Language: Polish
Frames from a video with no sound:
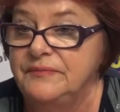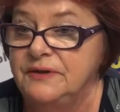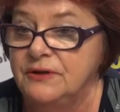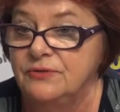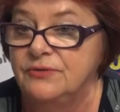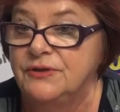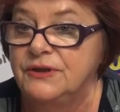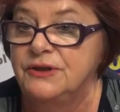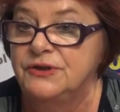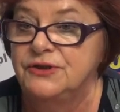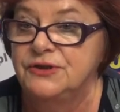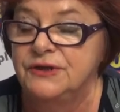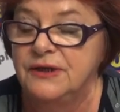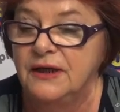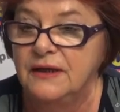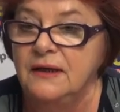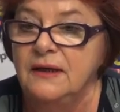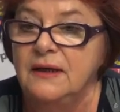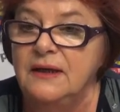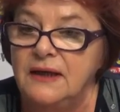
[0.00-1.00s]

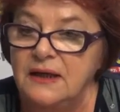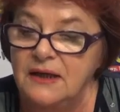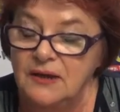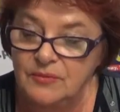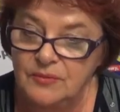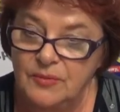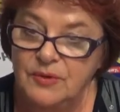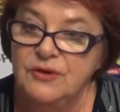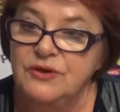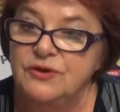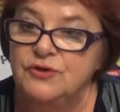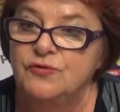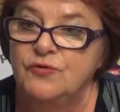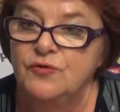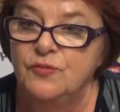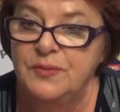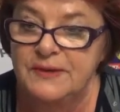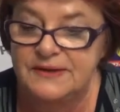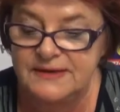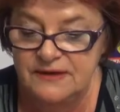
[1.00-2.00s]
niekoniecznie, bo i
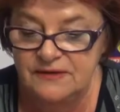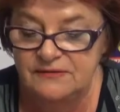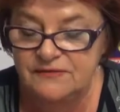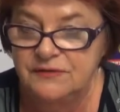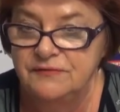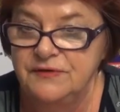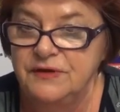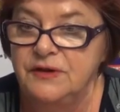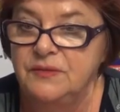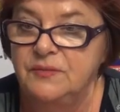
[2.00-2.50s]
szkół podstawowych i